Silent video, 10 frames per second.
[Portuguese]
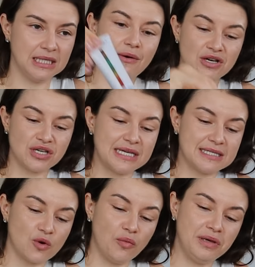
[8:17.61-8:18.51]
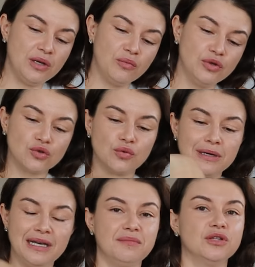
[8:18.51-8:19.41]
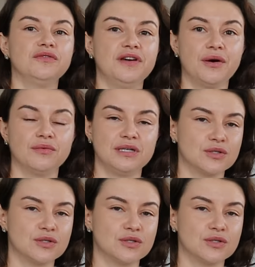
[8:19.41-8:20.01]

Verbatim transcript: E eu acho que eles combinam muito com o clima do verão.